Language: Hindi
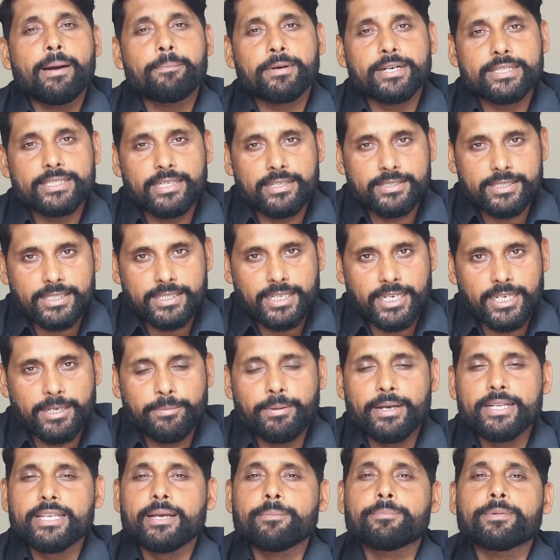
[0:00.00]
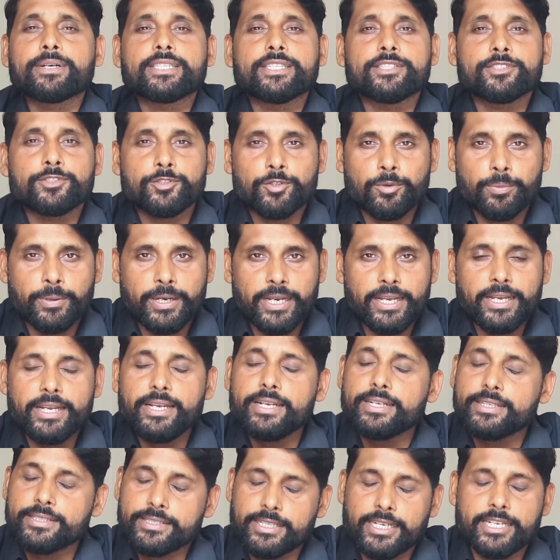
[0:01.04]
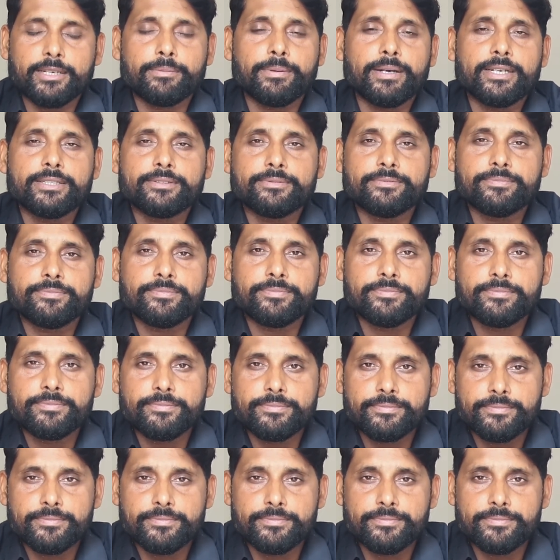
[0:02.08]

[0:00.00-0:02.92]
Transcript: आपका दिल से धन्यवाद आपका दिन शुभ रहे धन्यवाद